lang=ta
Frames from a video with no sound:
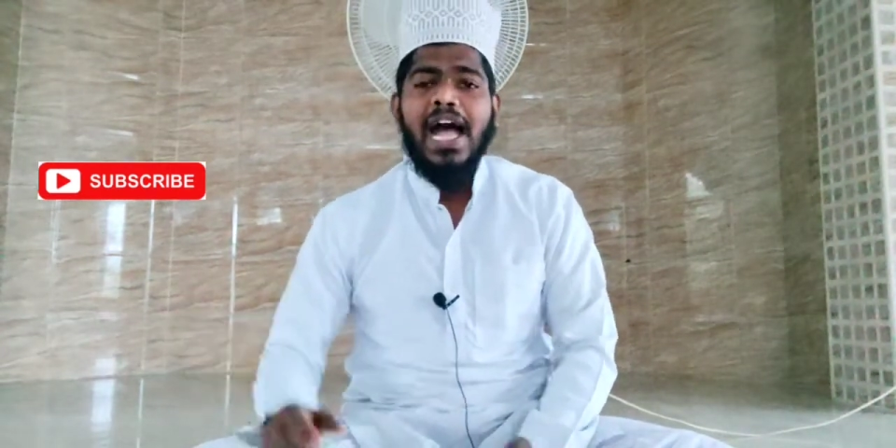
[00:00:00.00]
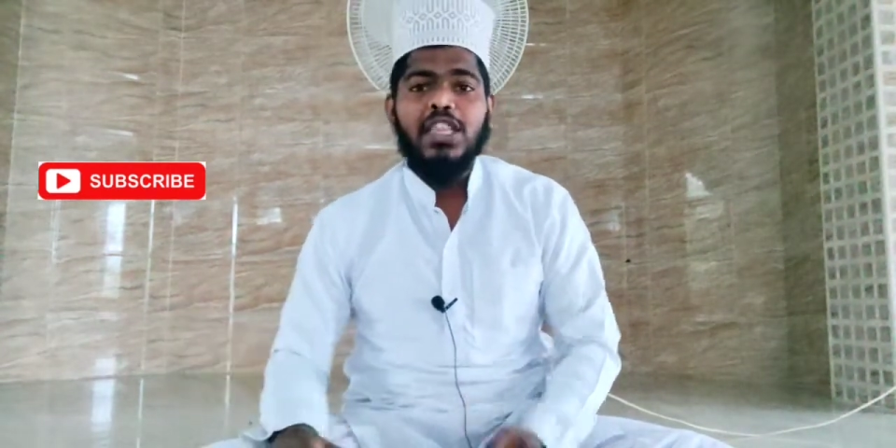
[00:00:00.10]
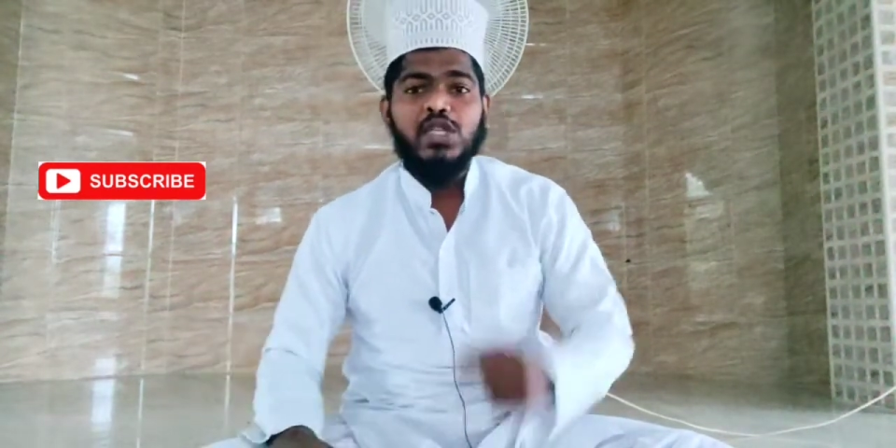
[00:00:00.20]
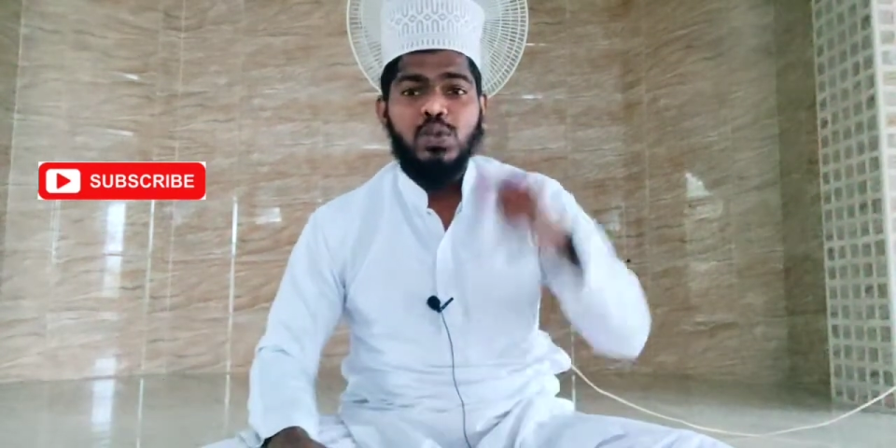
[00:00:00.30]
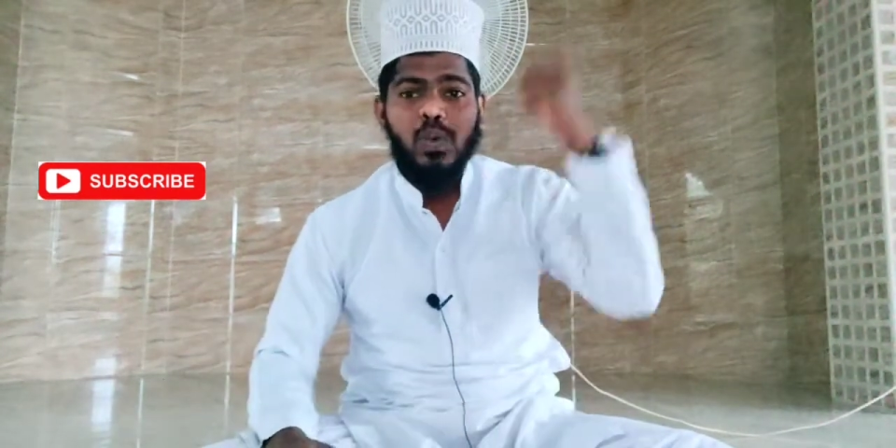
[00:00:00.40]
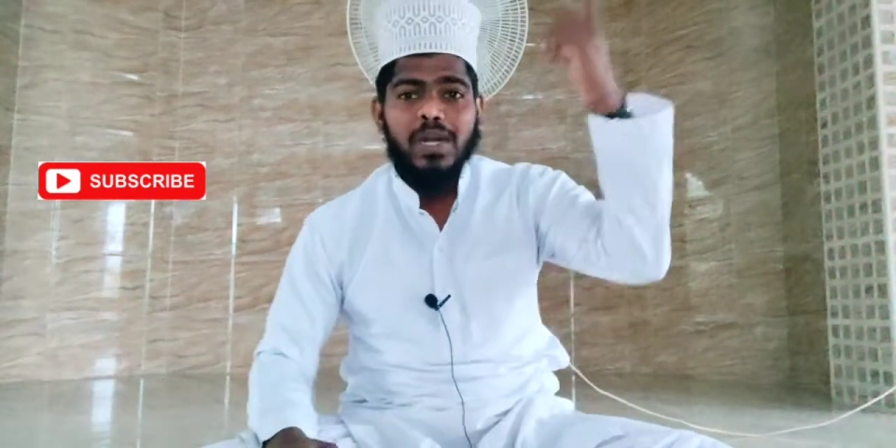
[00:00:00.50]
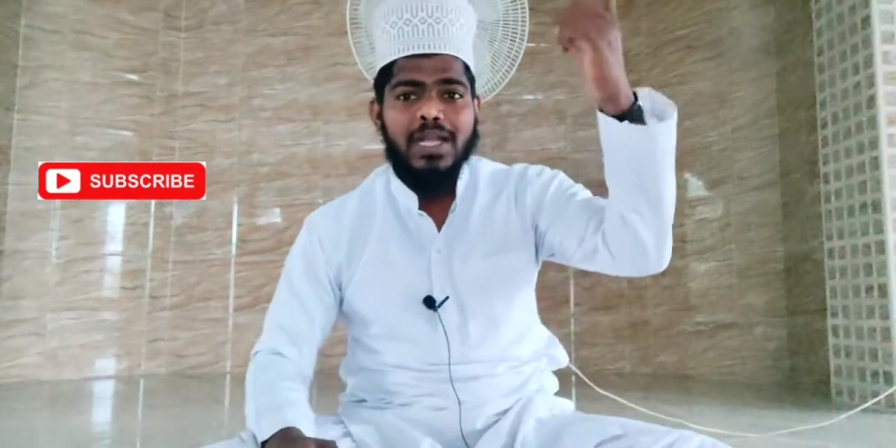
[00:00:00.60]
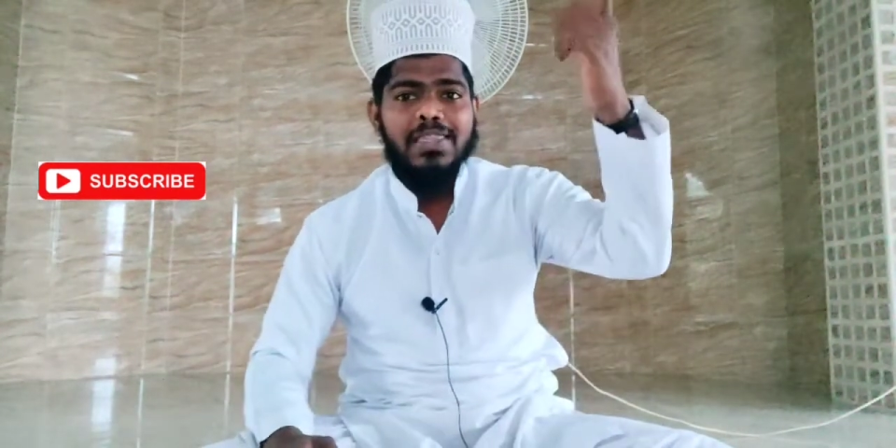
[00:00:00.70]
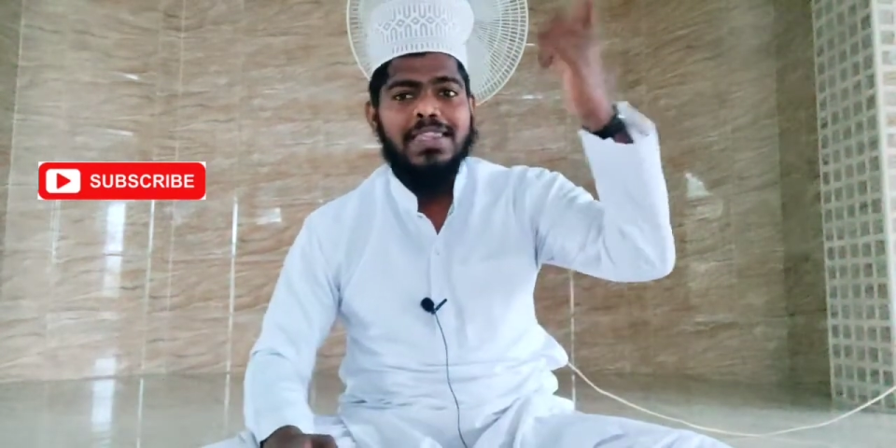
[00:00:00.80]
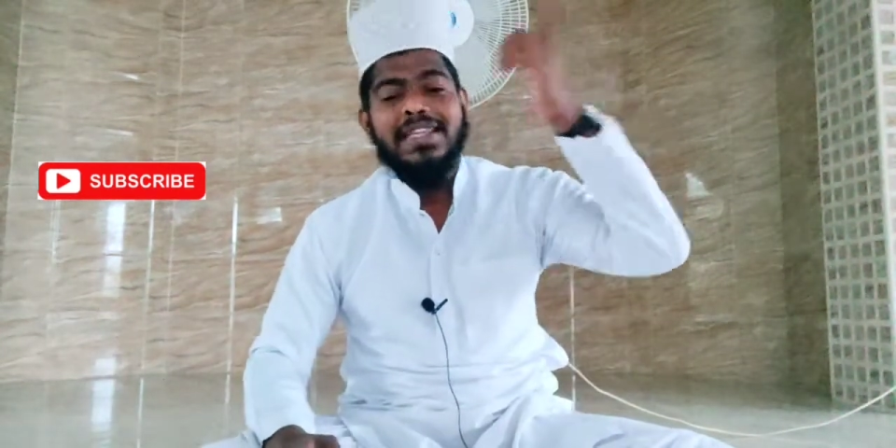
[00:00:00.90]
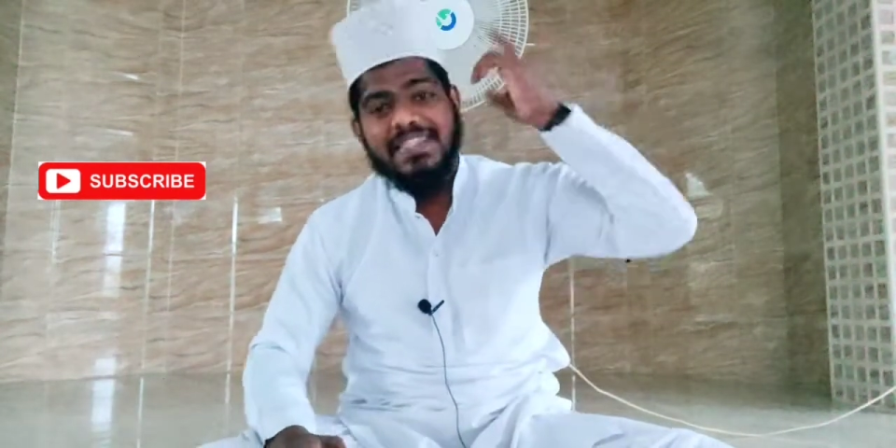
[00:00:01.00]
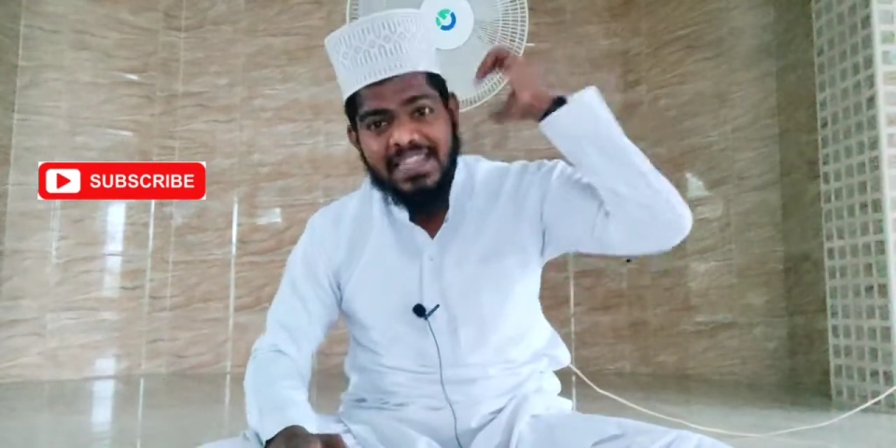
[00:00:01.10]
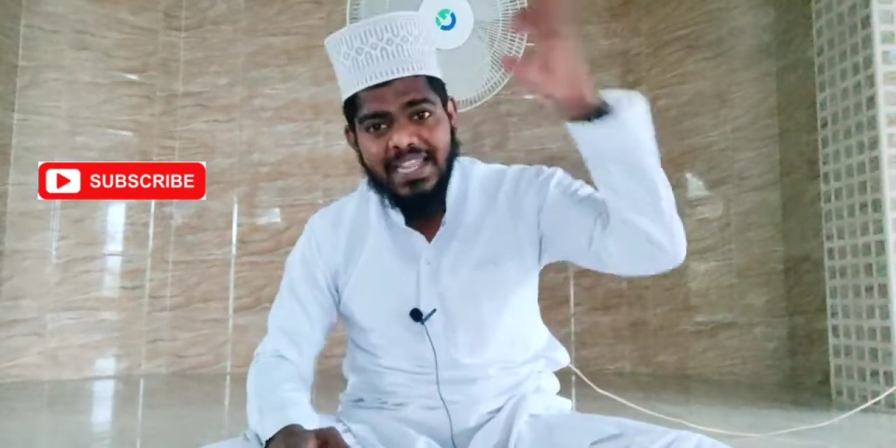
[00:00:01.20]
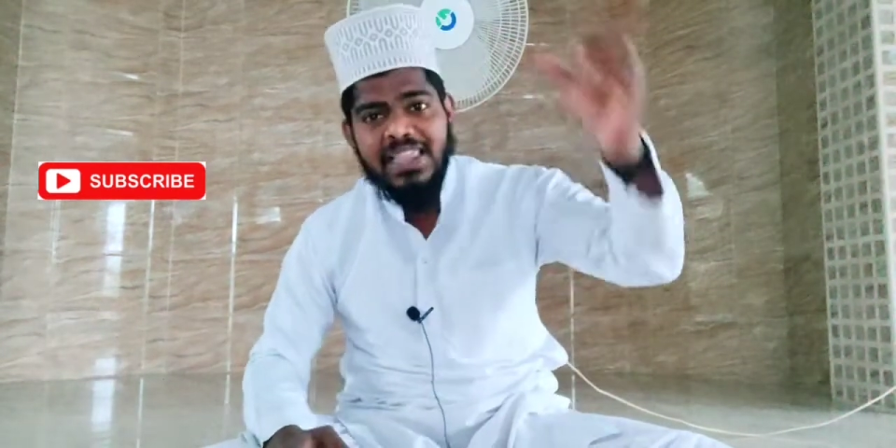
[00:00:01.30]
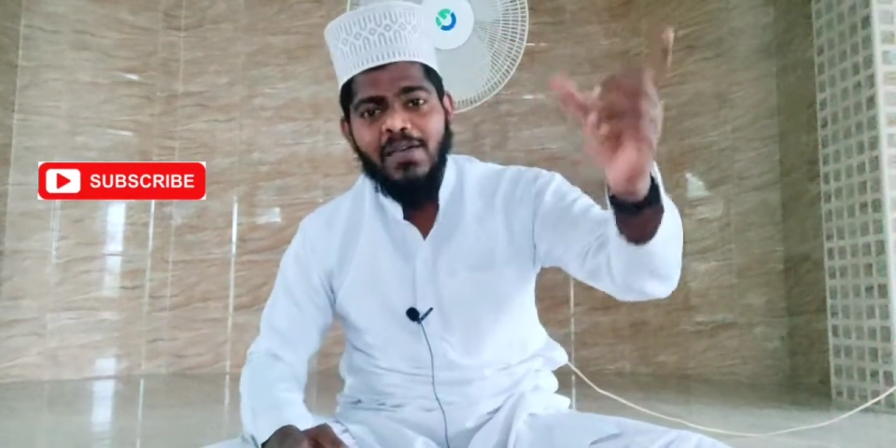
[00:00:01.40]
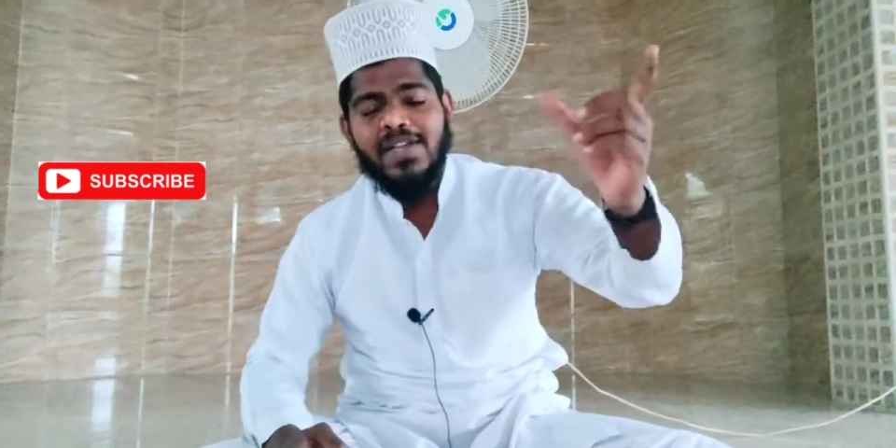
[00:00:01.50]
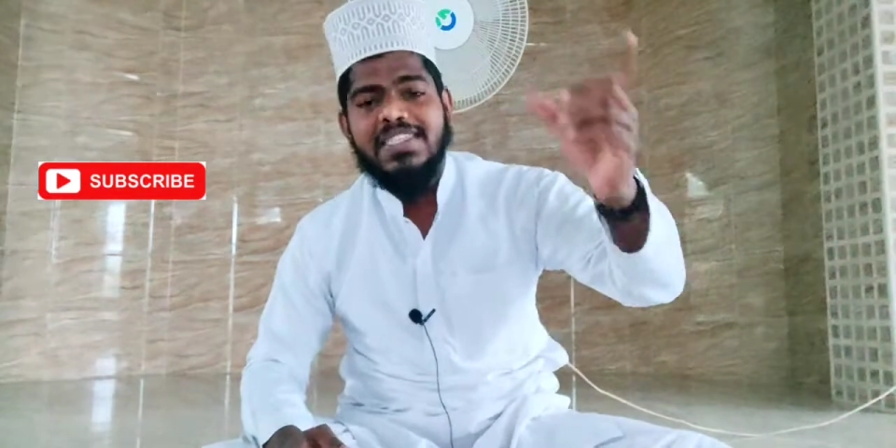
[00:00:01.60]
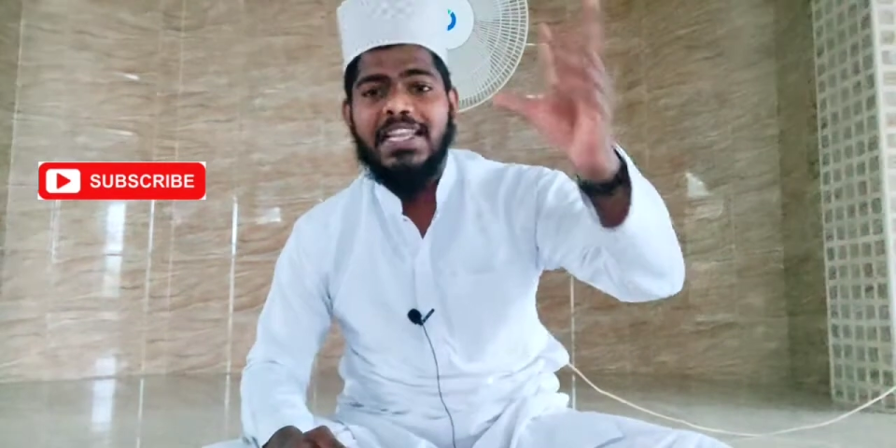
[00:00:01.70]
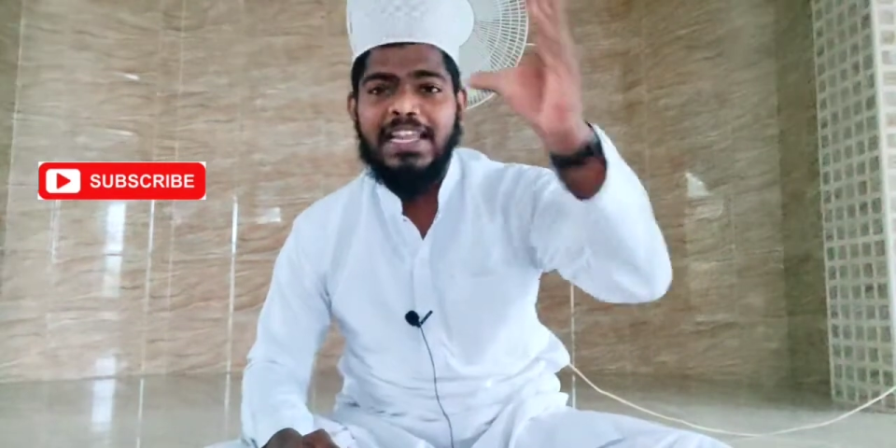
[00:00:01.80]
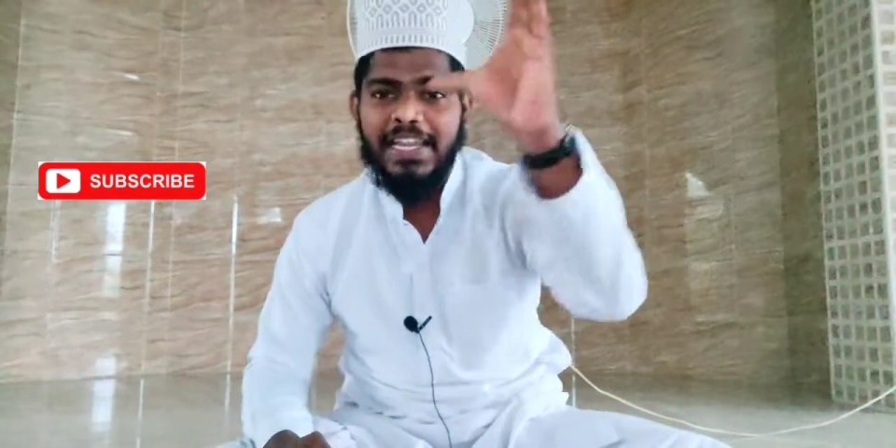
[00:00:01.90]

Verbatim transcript: அந்த சுவர்க்கத்தின் சிறந்த வாசலை